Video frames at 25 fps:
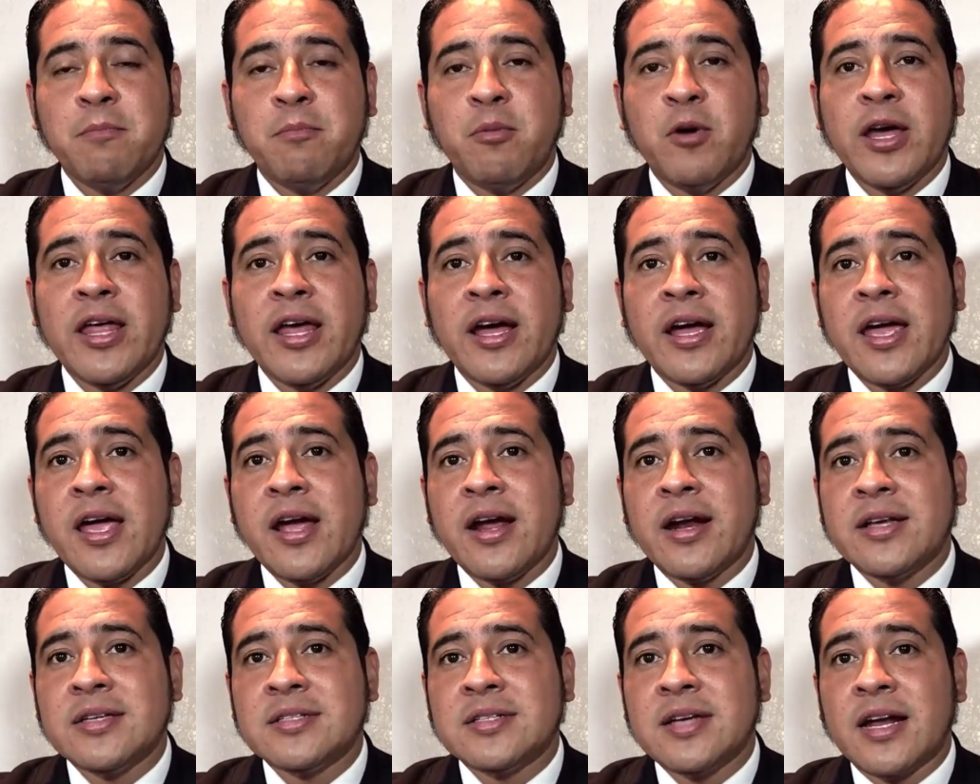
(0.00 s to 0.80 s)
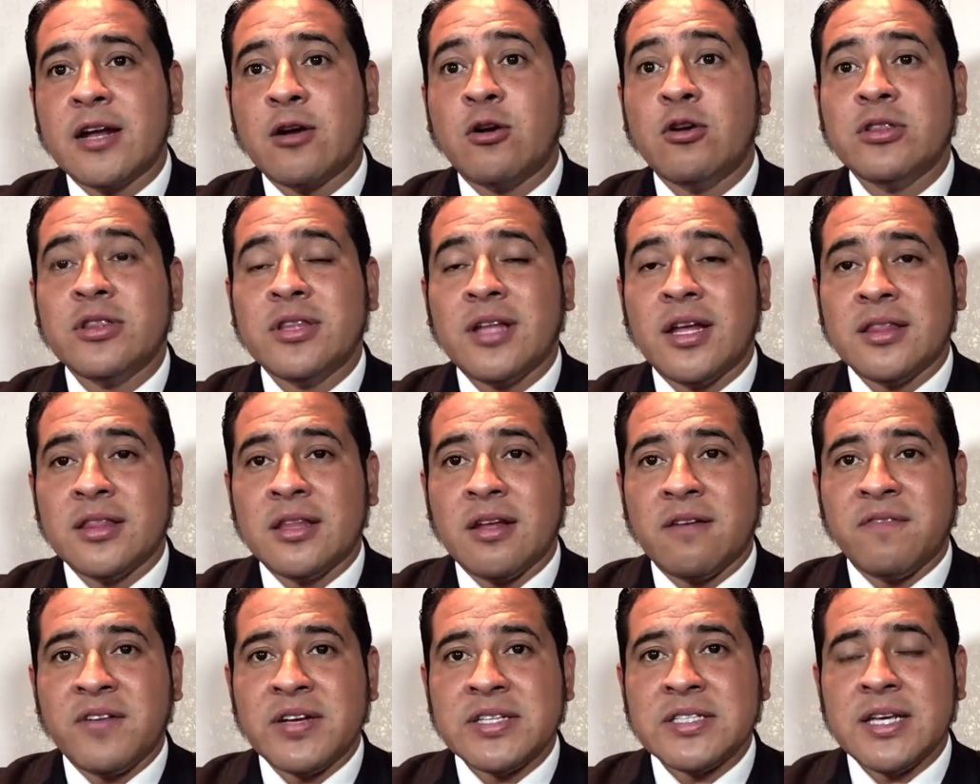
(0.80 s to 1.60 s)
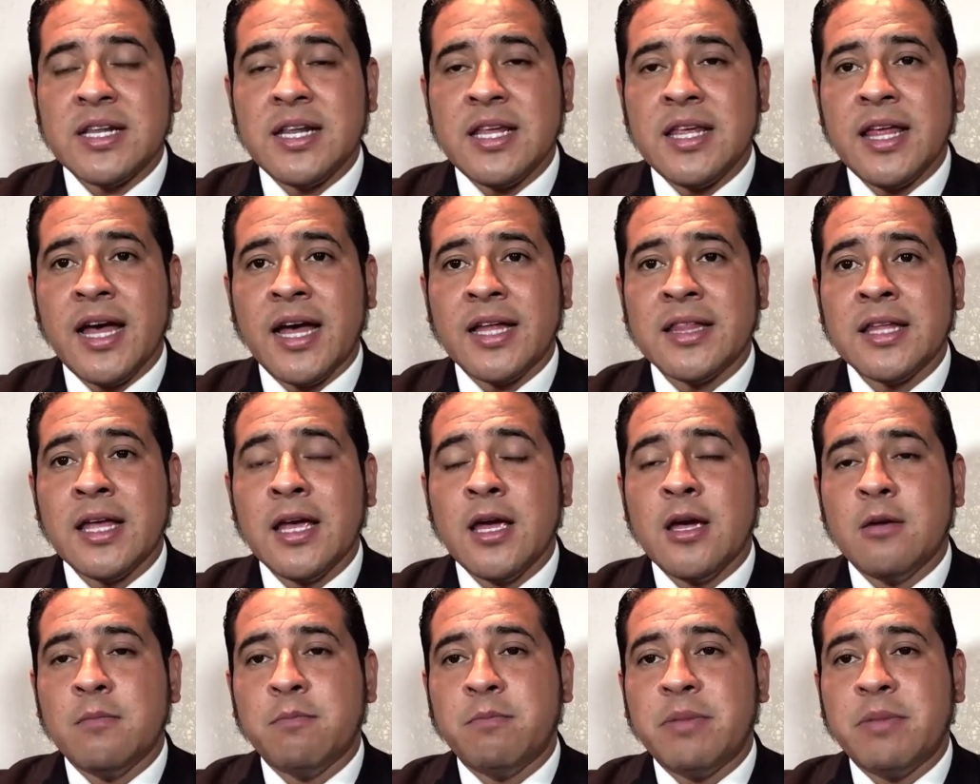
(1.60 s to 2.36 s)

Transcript: puedan ingresar con tanta facilidad